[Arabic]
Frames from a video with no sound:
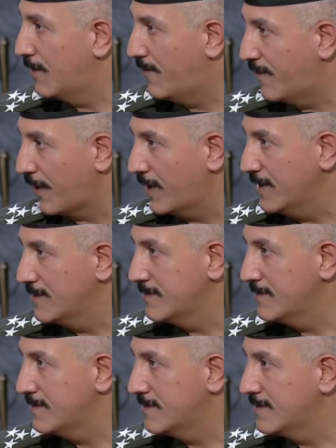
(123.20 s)
الفكره
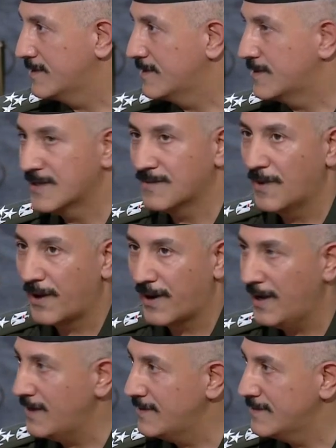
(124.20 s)

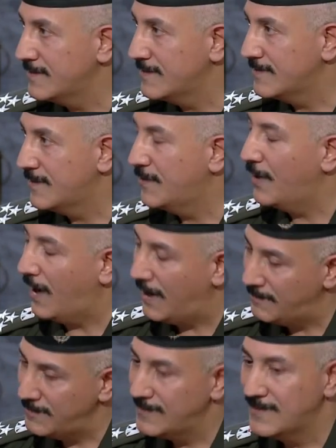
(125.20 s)
يتبرع اكثر
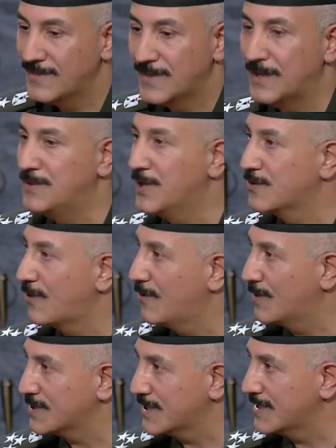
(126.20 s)
نعم يبدي يدخل
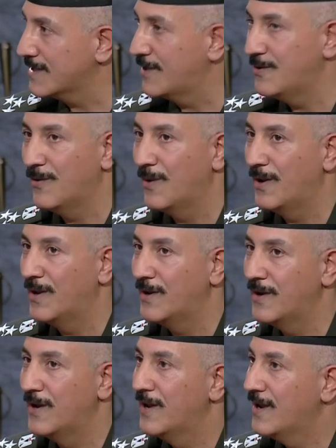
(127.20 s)
وسيط لانه هو
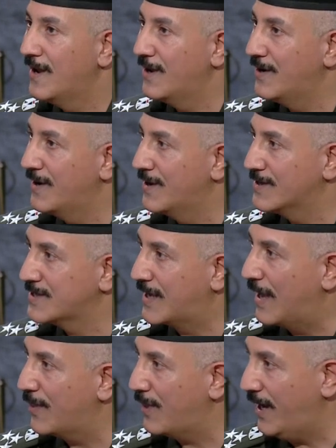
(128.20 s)

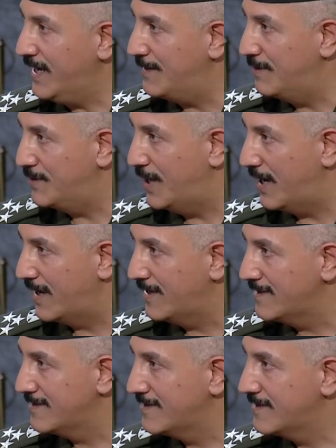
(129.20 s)
كان ضحيه بالبدايه
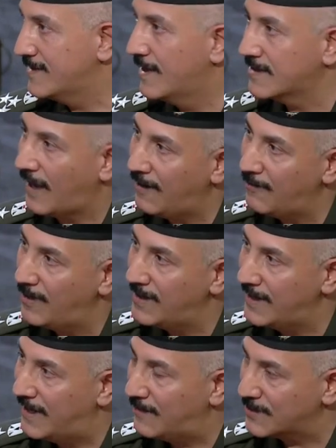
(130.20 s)
م. تحول
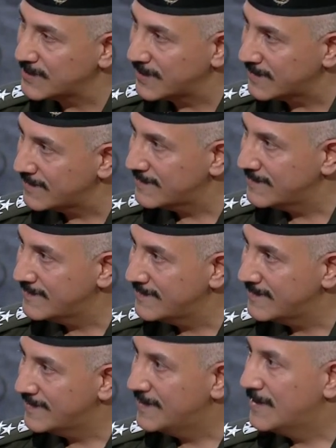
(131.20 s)
الى وسيط م.